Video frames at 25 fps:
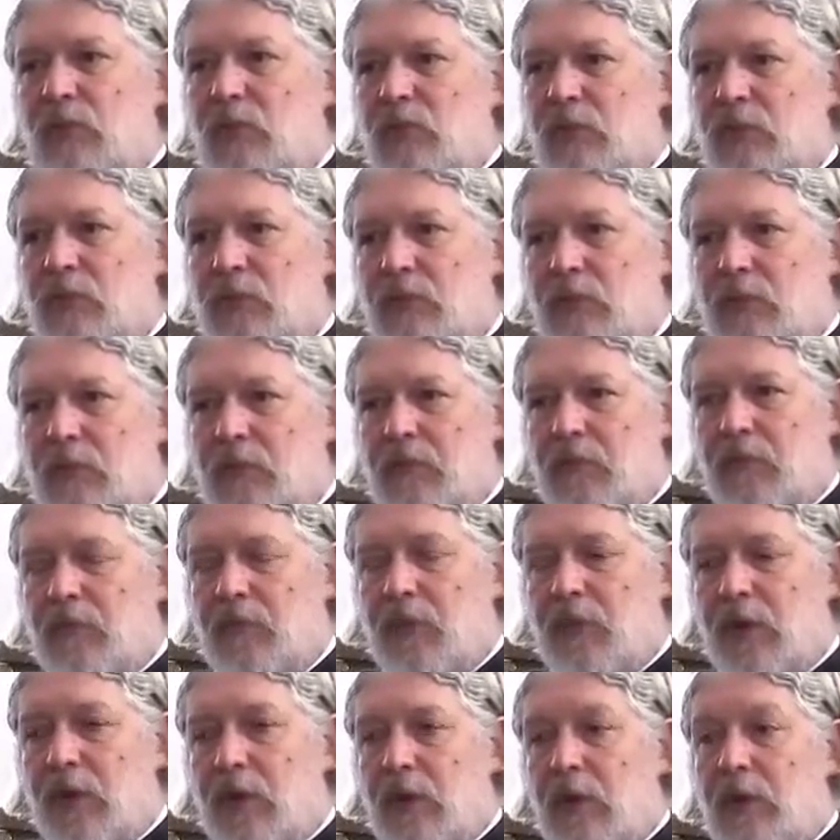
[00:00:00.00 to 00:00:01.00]
может.
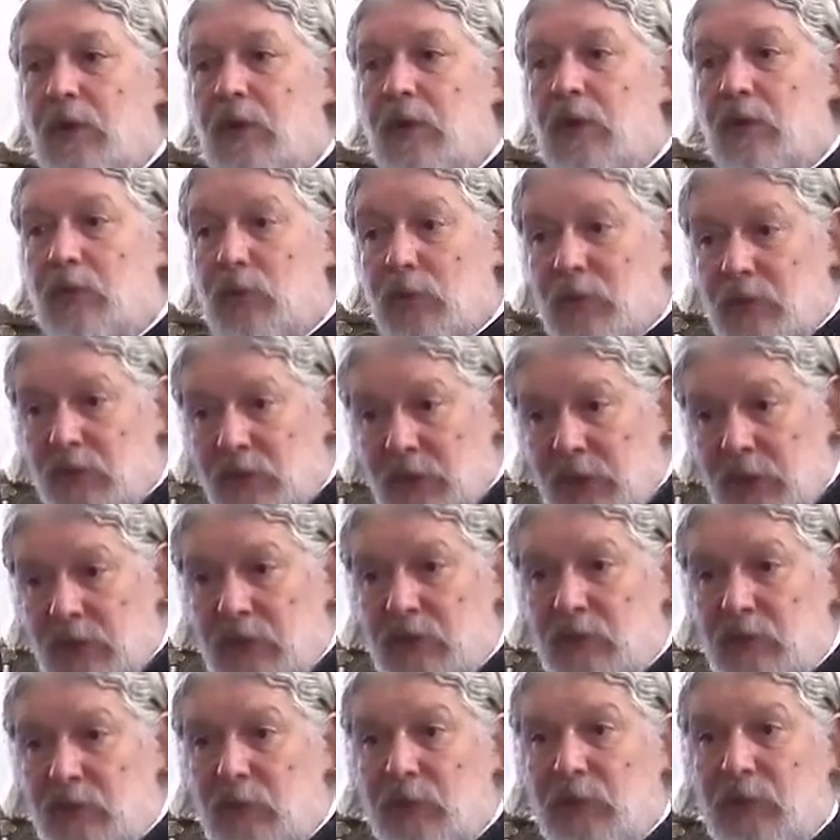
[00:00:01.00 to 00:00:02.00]
И вот в
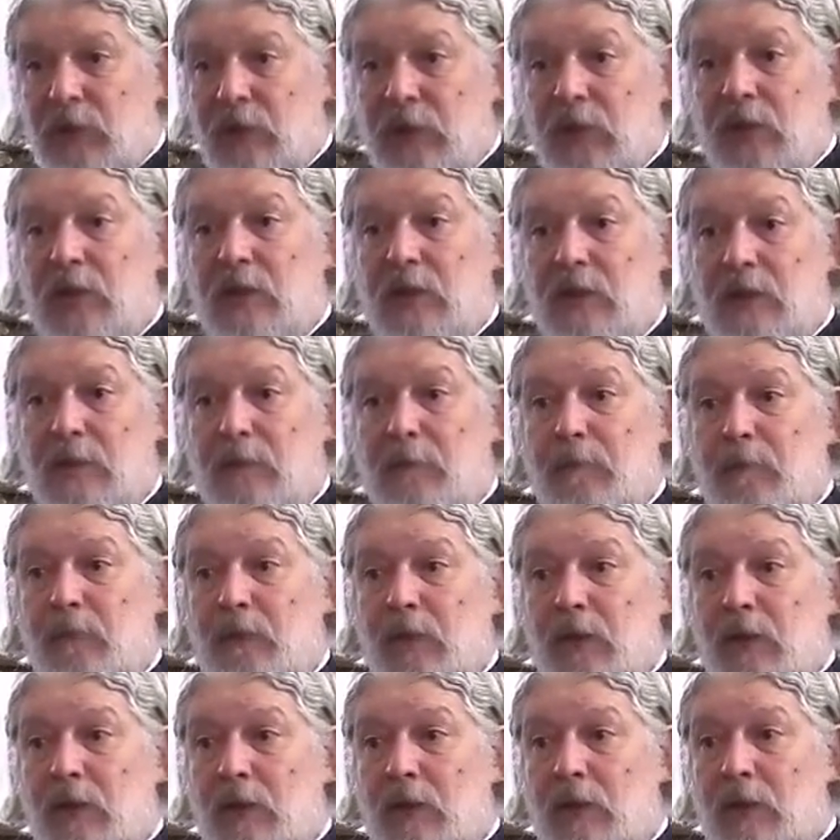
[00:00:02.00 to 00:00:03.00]
таинстве покаяния
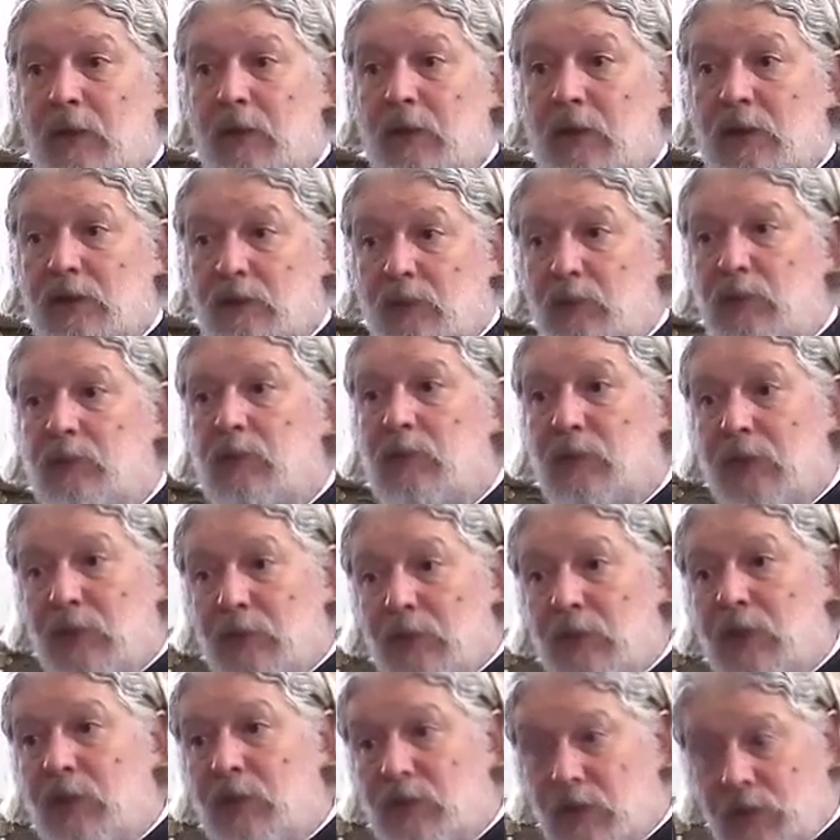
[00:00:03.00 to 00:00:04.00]
Господь
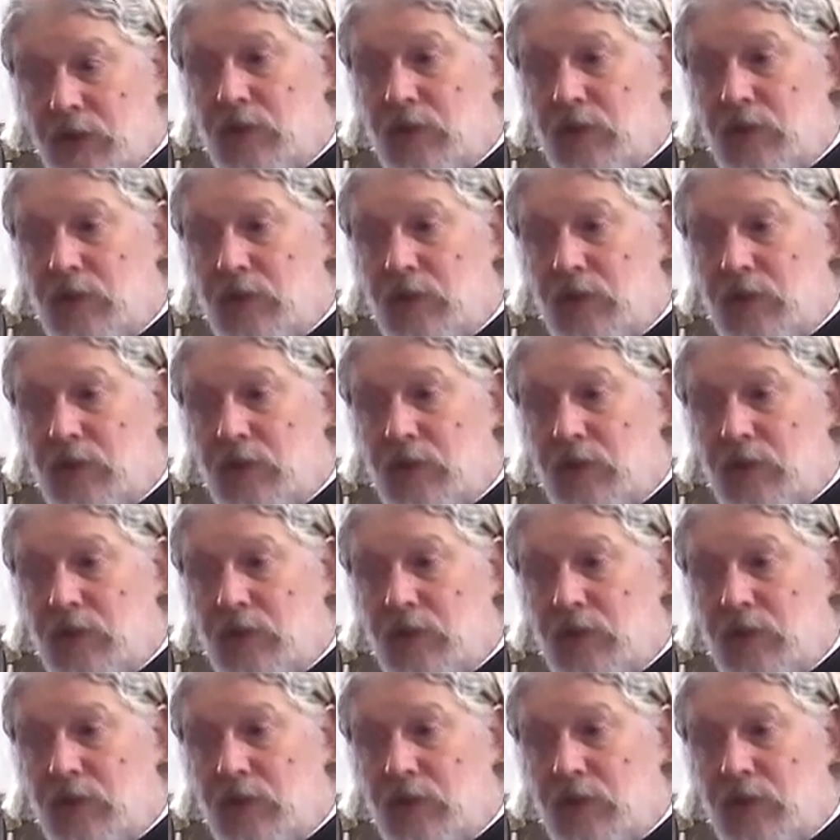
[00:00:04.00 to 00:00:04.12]
принимает